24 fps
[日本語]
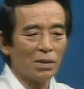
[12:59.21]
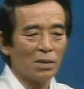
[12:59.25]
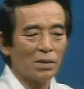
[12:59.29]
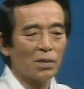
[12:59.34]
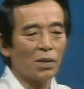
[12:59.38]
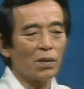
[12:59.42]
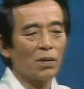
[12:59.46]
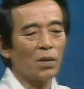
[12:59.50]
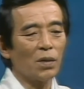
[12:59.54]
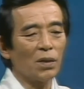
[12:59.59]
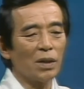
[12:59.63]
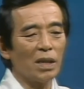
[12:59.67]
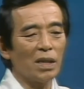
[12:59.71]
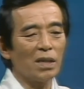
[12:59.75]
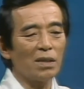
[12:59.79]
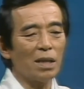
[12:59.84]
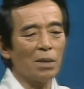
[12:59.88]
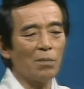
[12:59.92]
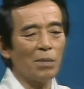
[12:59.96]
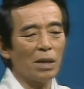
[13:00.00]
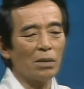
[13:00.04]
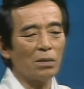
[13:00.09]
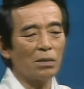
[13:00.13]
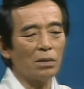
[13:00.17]
その時
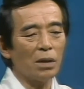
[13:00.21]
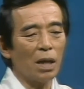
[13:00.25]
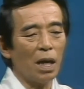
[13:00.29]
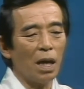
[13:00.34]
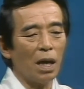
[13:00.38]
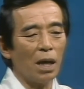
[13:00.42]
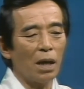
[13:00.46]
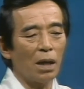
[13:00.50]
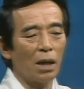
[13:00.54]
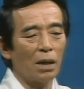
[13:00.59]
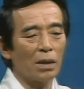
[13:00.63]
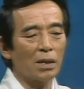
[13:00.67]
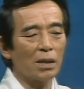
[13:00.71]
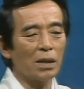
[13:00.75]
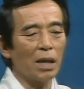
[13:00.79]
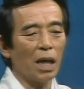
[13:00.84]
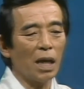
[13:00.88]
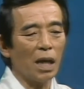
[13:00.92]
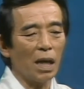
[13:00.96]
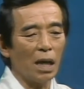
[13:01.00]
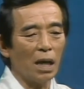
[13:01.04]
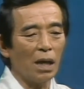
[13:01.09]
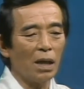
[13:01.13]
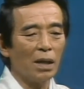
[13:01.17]
膝枕しな
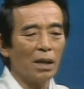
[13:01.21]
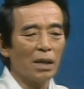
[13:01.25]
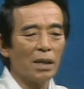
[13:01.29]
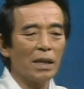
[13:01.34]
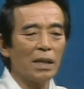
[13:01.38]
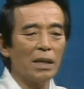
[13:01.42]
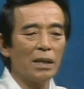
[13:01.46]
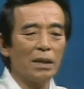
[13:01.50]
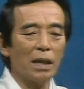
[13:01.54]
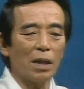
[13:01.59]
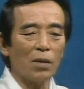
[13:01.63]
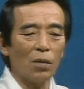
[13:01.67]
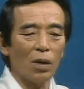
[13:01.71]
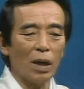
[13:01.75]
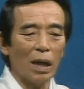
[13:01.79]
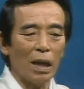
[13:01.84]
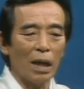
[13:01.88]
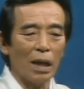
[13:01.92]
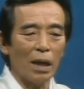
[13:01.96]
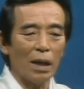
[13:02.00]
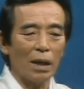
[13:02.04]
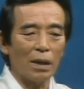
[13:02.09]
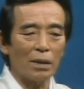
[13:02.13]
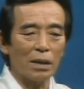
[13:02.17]
がら聞いたの
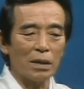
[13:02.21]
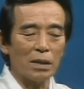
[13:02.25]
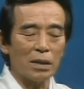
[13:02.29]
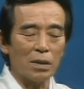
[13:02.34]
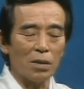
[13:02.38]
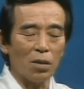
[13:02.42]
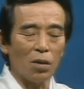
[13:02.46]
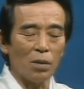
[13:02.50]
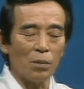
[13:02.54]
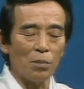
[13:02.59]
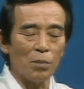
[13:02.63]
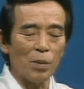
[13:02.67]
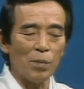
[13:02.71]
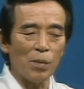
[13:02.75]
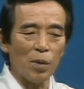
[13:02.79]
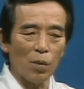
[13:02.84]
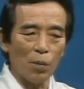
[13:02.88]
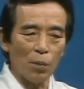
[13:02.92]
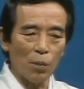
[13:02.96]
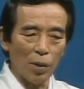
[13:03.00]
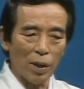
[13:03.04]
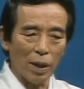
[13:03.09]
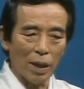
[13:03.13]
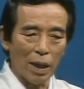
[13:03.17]
が私耳
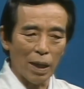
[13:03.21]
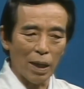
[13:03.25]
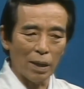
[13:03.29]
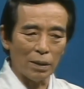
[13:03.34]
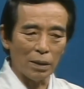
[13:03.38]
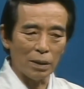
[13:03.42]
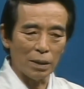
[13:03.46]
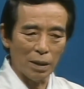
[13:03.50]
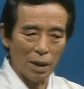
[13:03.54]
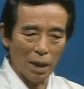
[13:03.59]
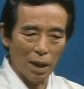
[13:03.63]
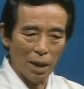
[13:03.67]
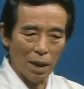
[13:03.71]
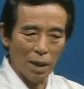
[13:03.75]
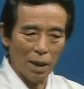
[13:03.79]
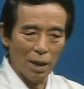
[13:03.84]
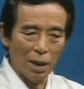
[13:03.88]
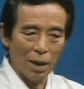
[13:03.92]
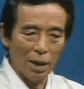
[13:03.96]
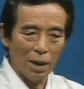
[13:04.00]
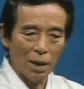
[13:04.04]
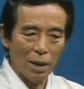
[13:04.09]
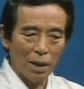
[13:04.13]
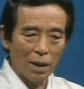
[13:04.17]
覚えがあって
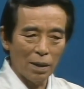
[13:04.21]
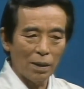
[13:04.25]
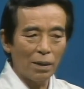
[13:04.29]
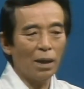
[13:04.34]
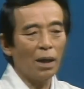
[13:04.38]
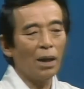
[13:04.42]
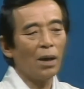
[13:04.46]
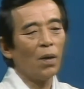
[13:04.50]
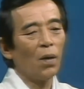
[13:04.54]
で